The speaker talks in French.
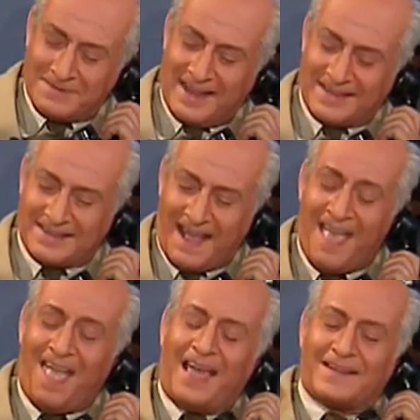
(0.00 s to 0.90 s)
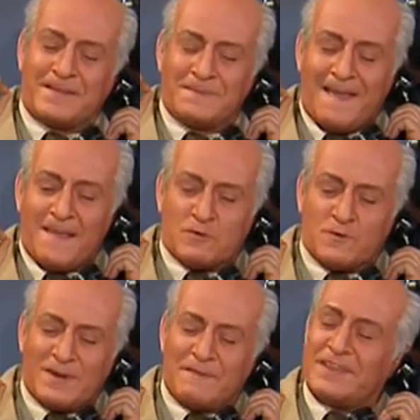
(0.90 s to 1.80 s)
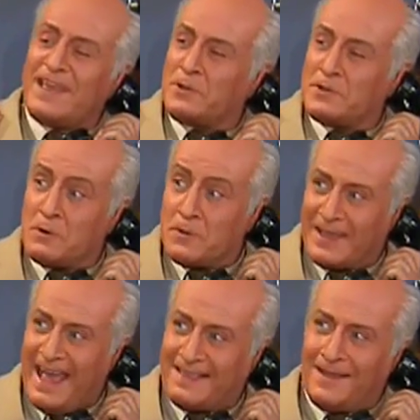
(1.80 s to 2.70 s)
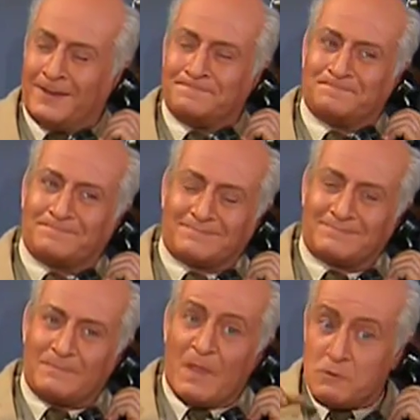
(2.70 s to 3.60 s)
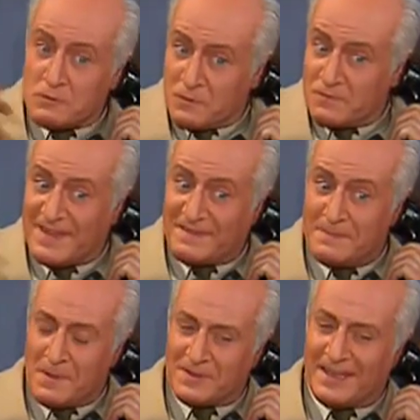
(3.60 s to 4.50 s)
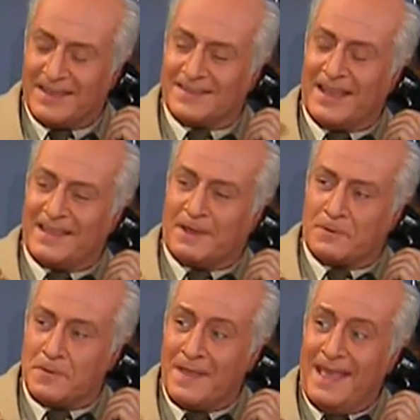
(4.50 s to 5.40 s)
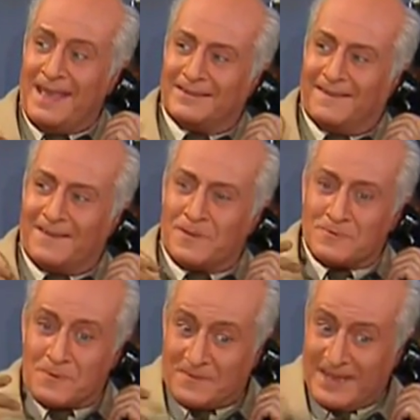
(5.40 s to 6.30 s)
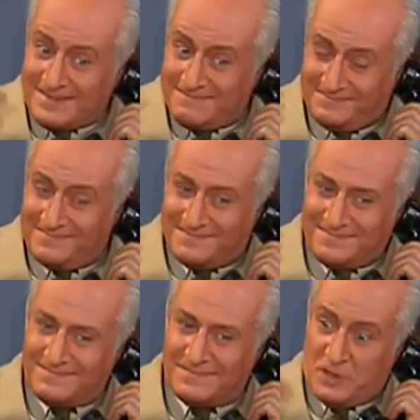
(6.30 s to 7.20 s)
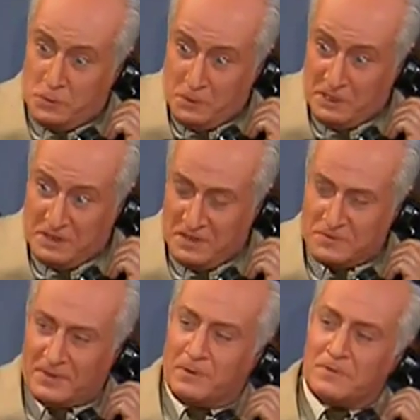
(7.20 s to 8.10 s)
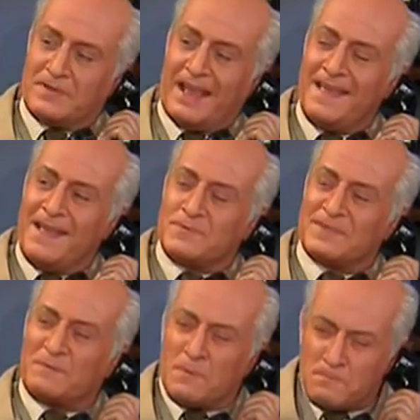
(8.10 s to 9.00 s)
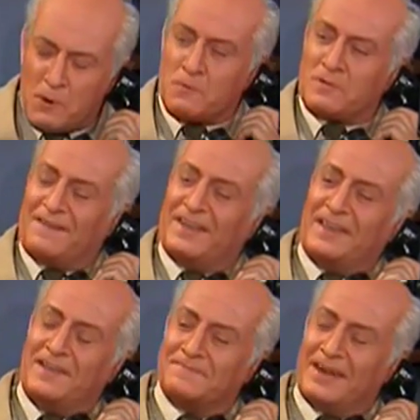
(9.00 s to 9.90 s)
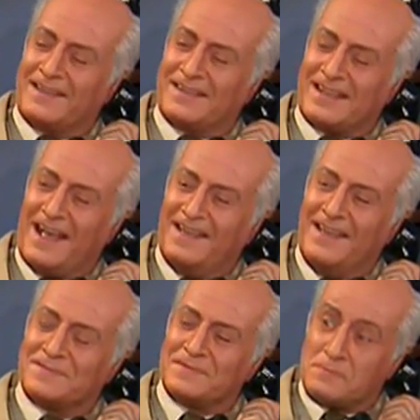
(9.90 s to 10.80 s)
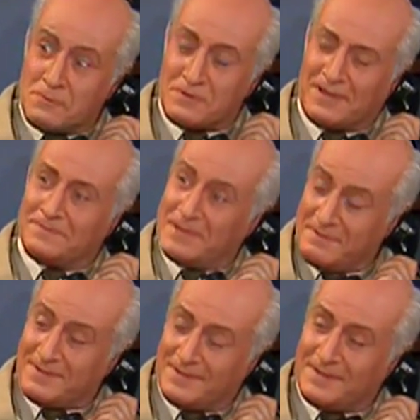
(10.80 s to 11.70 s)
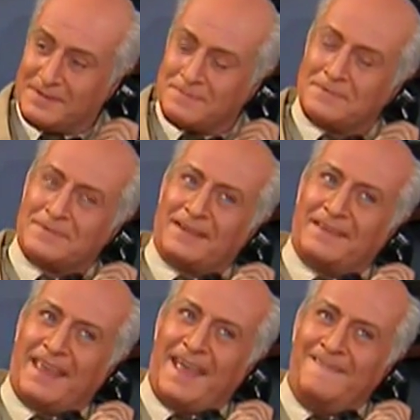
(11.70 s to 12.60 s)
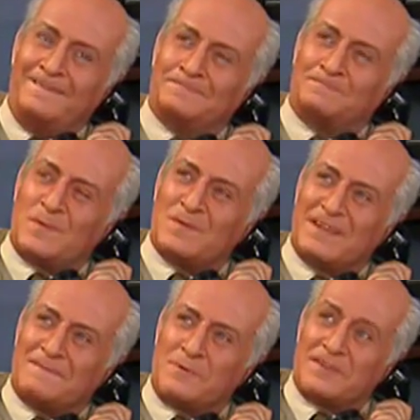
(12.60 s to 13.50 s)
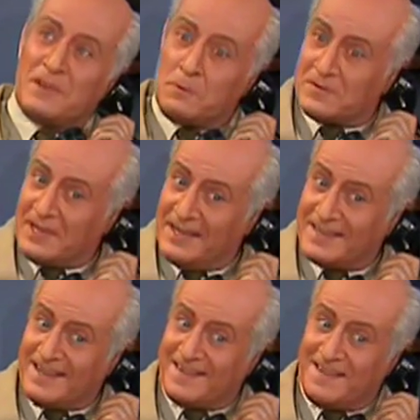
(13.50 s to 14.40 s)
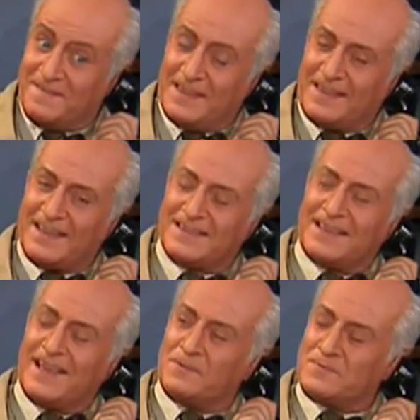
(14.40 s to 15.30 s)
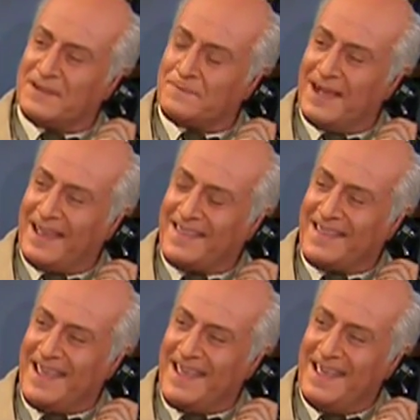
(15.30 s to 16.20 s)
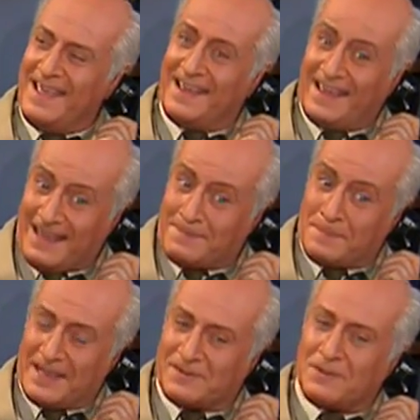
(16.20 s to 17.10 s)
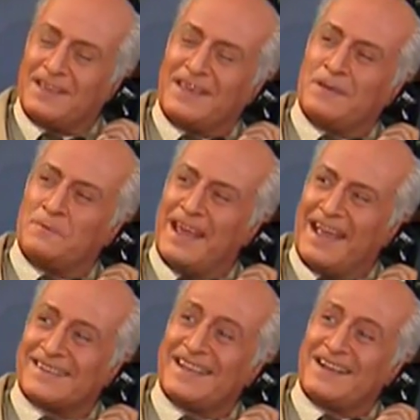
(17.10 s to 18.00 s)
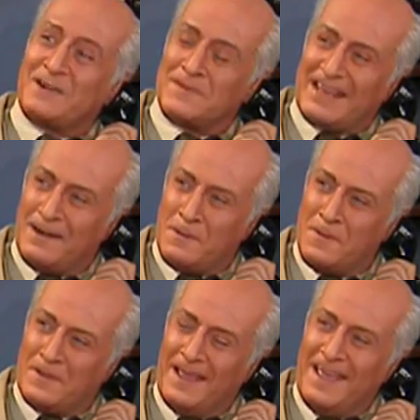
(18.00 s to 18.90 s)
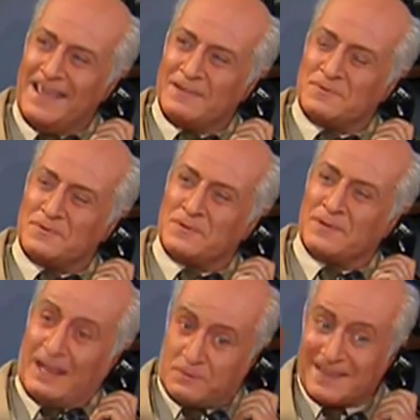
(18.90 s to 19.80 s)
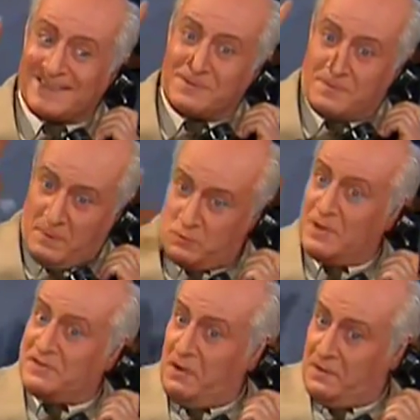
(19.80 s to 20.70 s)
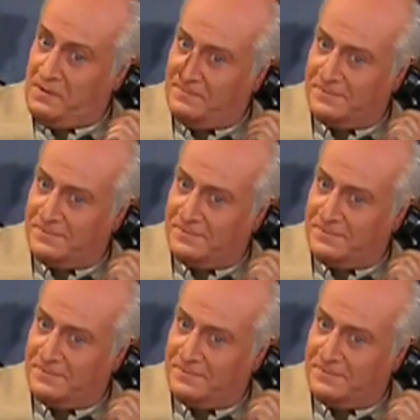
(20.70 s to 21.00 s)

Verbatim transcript: Voilà, c'est ça. Alors, je voulais vous dire que dans le cadre de ce que vous avez demandé, c'est-à-dire que euh, on fasse une sécurité sur les routes, ça, nous avons beaucoup travaillé. Voilà, c'est ça. Nous avons beaucoup, oui, nous avons beaucoup travaillé. Nous avons, en ce qui concerne les excès de vitesse, hier, nous avons arrêté quatre personnes qui roulaient à 50 à l'heure sur à 60, 60,